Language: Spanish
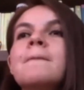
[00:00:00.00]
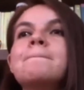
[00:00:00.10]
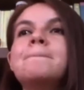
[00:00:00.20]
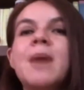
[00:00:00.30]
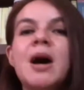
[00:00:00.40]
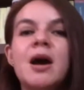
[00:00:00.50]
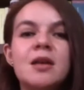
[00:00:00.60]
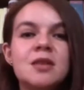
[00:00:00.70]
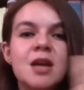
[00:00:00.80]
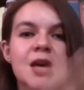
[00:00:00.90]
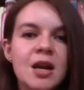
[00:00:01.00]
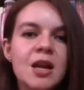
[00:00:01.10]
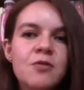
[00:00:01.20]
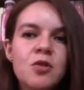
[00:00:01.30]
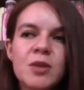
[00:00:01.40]
para traer la
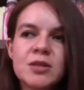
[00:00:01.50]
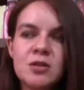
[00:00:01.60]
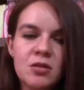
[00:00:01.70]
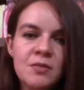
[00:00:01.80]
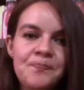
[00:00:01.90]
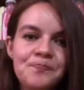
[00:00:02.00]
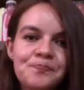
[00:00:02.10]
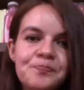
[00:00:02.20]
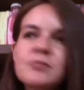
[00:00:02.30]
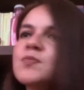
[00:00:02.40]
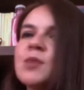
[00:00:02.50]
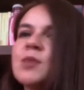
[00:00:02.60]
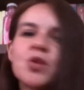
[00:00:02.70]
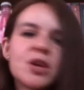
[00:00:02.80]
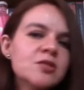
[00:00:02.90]
información,
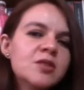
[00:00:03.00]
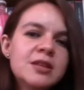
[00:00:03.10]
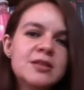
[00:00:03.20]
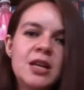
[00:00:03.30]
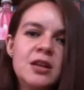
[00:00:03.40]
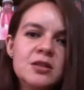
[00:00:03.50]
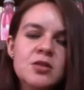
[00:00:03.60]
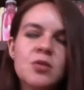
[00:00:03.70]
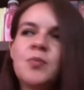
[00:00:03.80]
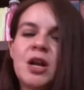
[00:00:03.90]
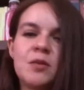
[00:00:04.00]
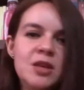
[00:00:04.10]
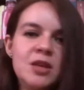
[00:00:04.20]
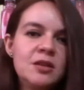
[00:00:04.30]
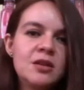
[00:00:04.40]
porque es lo que te decía al inicio, para
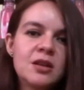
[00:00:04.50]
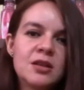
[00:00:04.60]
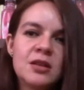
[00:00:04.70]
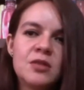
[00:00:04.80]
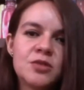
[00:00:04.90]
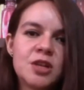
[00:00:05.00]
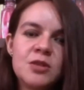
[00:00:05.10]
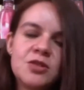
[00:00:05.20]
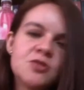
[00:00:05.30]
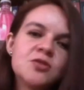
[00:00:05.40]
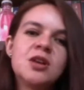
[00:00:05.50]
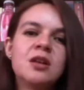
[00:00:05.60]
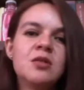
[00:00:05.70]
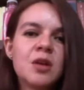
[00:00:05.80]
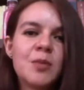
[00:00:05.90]
mí tiene que tener un servicio social de
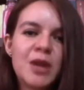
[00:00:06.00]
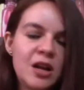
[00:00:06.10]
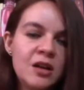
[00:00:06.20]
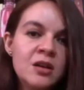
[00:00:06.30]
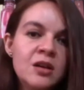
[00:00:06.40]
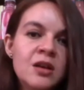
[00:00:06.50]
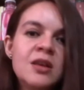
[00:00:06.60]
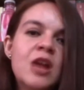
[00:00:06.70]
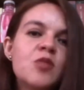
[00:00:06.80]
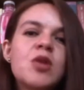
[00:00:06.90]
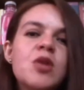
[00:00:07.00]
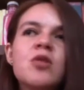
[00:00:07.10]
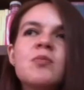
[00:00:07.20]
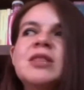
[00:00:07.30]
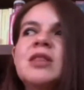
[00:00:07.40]
alguna manera. Y a lo mejor
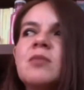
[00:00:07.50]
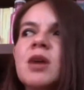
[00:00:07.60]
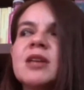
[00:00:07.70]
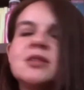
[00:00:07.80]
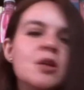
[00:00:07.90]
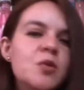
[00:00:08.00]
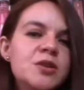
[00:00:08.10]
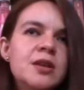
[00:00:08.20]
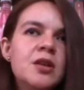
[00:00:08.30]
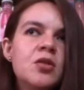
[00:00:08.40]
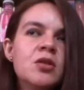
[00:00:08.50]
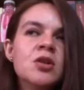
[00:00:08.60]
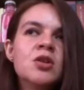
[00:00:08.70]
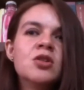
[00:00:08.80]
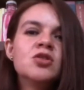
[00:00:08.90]
mi tema que es lingüístico
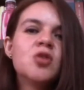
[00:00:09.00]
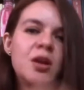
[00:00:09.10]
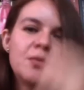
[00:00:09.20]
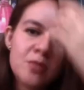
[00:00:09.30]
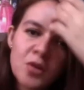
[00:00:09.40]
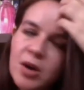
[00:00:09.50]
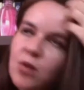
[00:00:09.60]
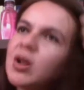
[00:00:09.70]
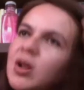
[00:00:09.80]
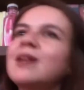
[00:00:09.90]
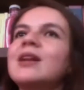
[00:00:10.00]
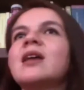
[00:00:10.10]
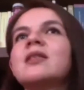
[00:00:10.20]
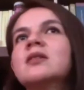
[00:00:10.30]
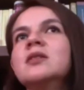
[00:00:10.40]
no, le, no va a curar
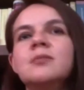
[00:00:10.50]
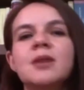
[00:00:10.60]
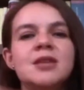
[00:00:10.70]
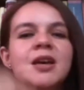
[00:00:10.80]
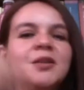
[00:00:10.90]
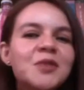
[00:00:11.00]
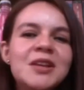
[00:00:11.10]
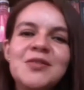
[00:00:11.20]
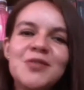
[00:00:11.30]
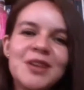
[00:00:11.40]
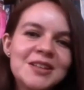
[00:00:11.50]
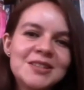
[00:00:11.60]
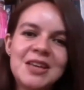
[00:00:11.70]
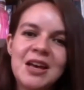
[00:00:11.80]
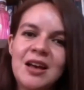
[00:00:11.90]
nada ni va a ser una
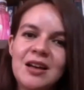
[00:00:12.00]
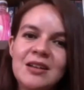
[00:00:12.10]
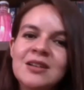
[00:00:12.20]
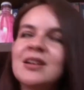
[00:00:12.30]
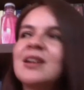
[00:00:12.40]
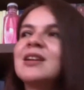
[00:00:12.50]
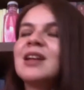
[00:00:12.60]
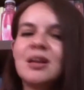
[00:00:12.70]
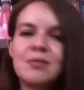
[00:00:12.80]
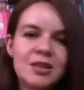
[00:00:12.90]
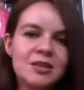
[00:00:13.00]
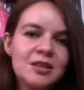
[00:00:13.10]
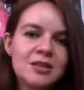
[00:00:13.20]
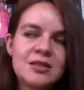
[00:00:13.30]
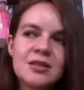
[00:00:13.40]
diferencia relevante en
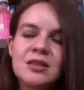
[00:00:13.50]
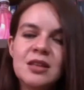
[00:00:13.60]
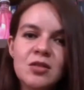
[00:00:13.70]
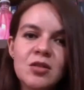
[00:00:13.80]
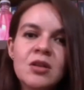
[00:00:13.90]
este sentido,